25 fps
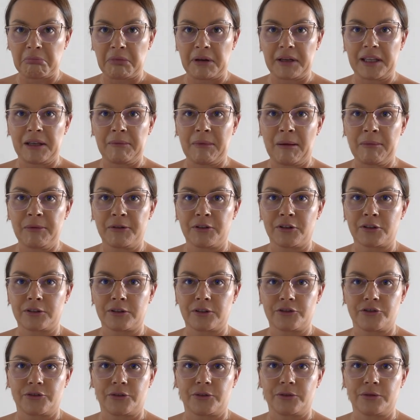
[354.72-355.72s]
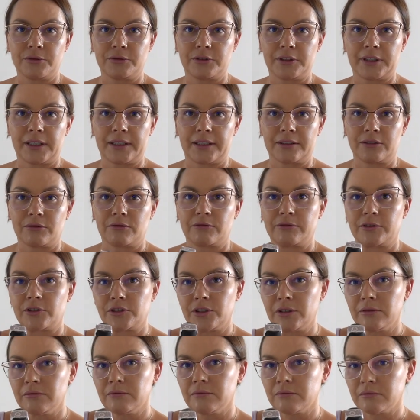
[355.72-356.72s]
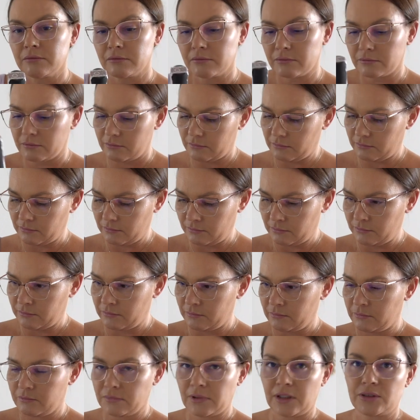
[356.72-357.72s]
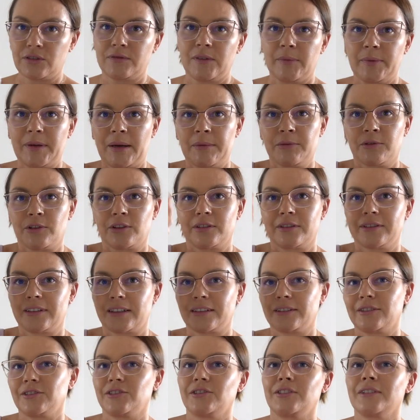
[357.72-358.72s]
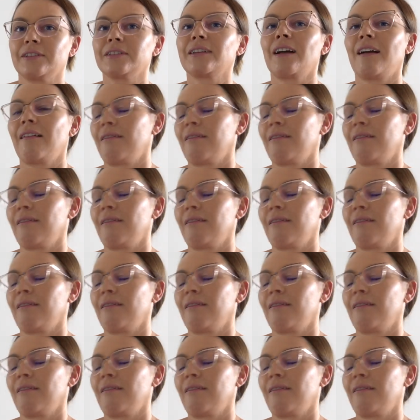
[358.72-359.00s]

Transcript: nie mamy korkociągu, to jak ja to otworzę? A to wypchamy korek środka.